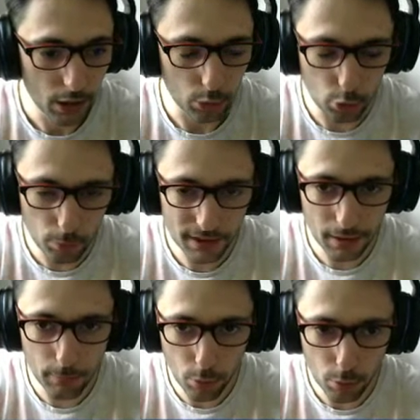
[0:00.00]
Le Tsubasa
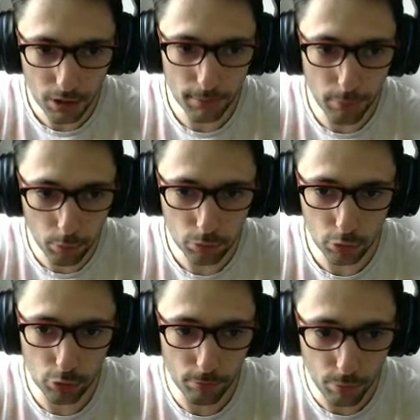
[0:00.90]
bleu est bon dans une